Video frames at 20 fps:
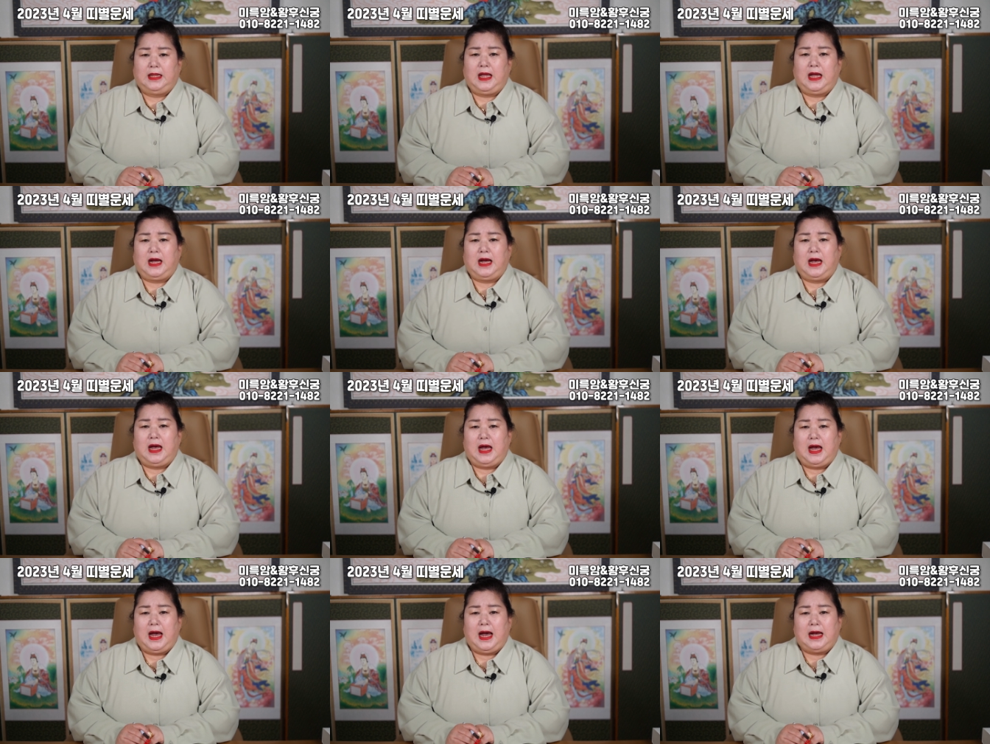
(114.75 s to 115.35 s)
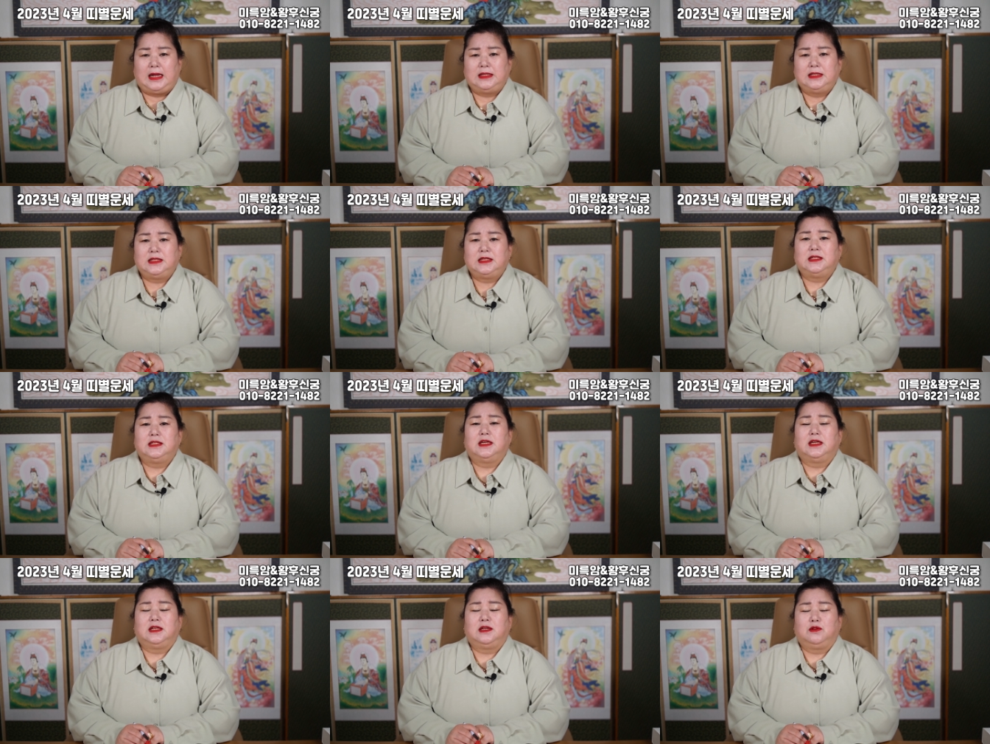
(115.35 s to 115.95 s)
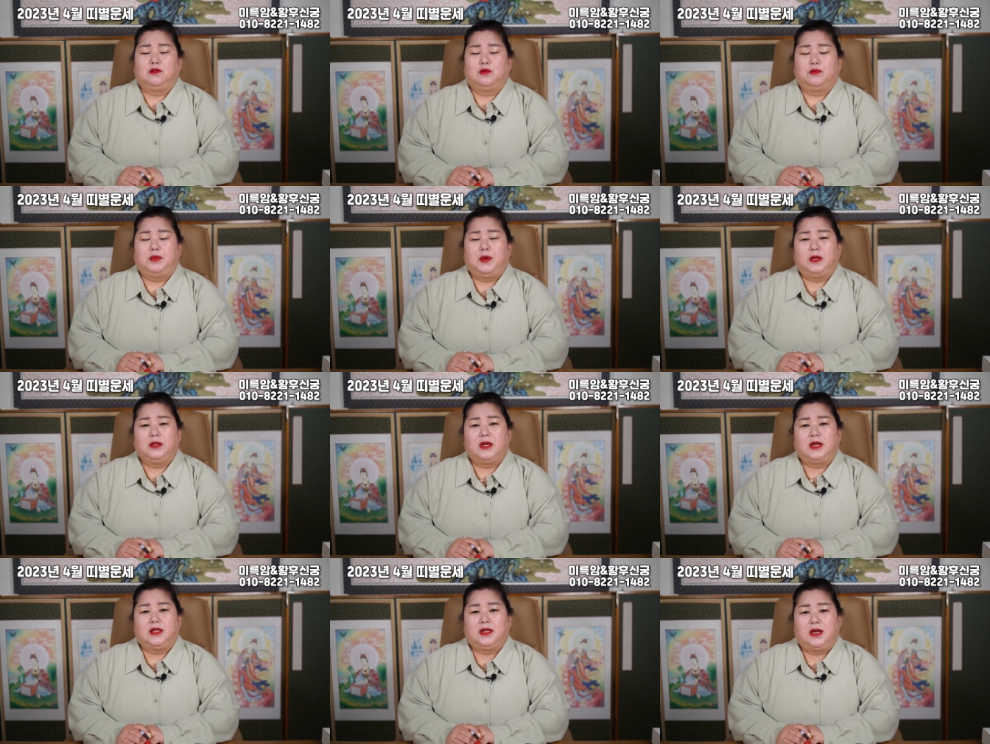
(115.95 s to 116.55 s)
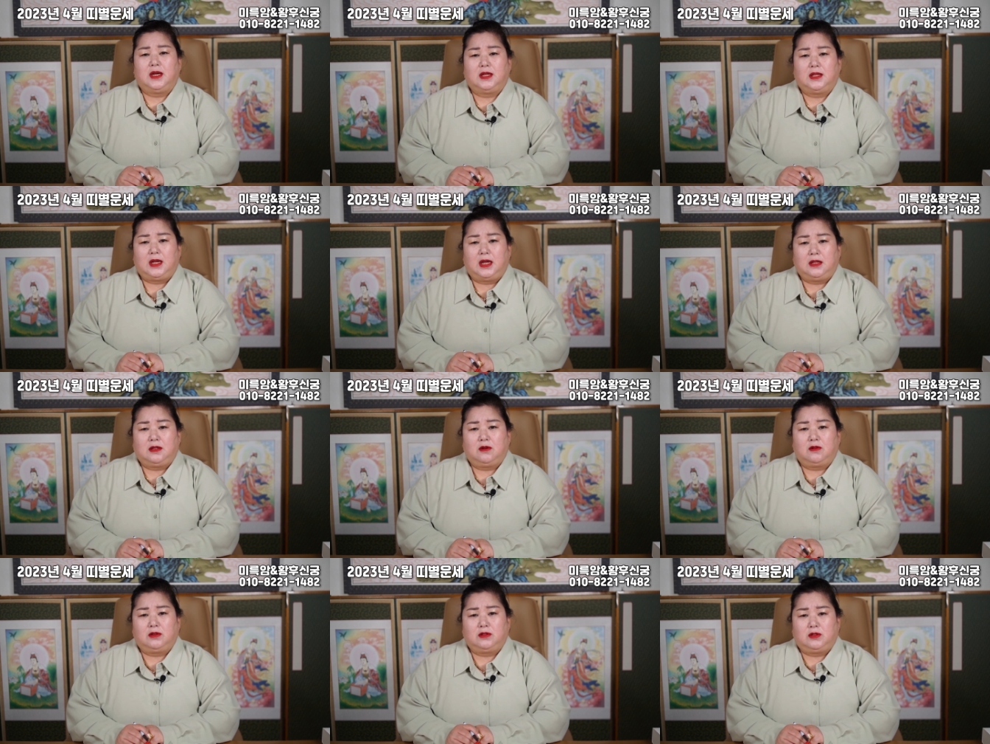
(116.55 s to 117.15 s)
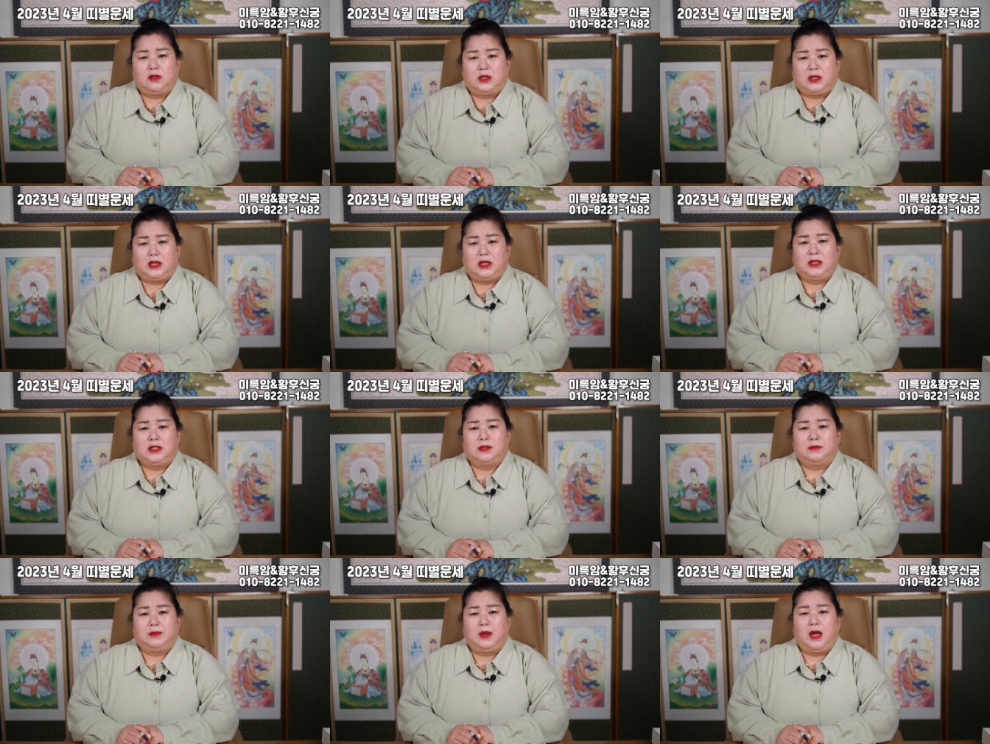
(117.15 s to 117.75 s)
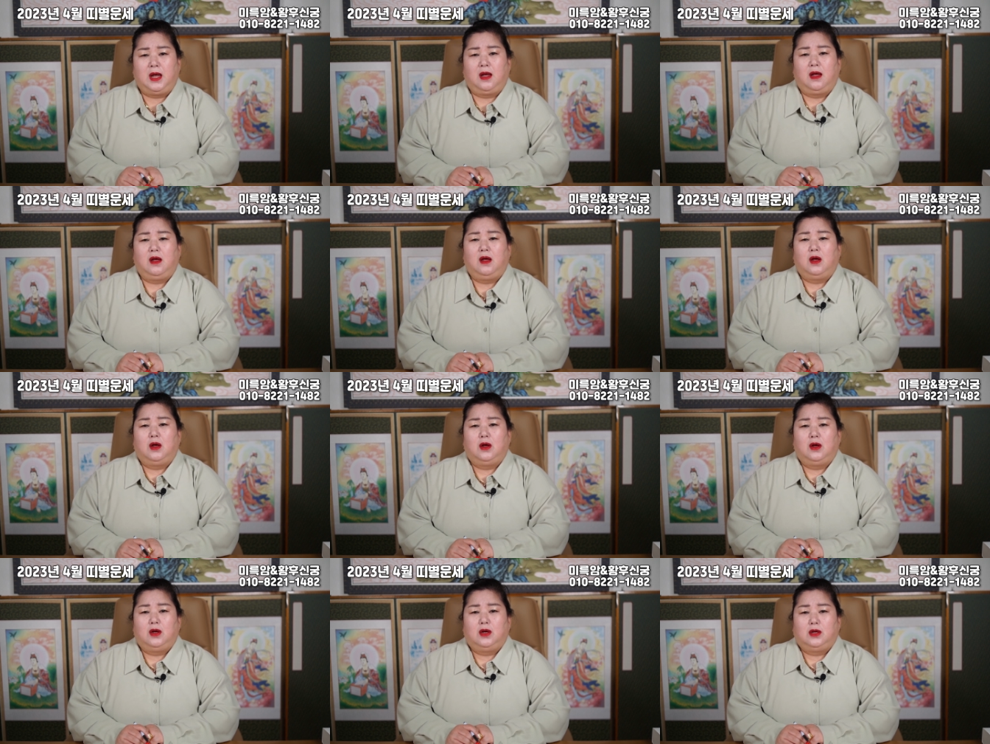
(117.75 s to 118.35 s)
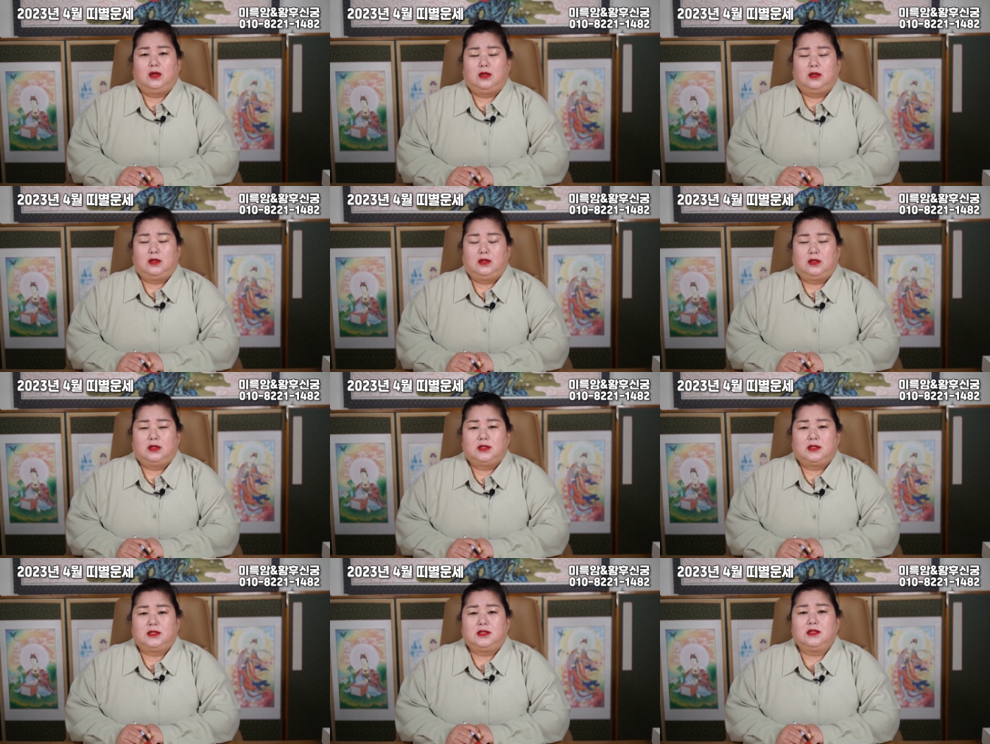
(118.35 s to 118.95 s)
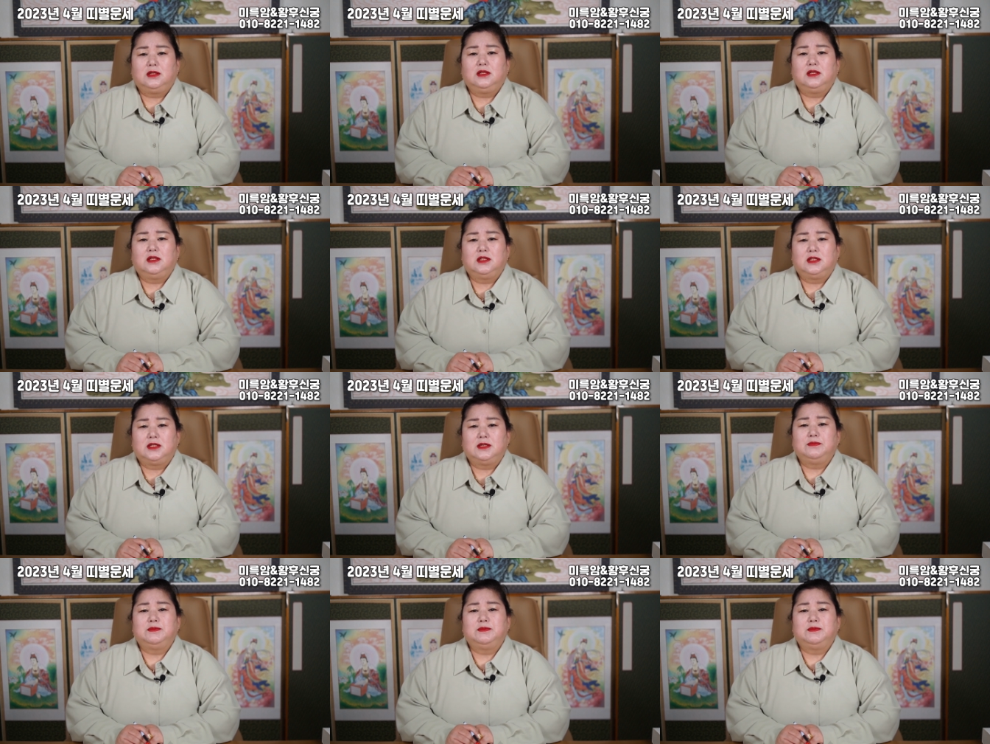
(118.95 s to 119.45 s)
내가 앉은 자리도 편안해야 되는 것도 있겠지만 쓰는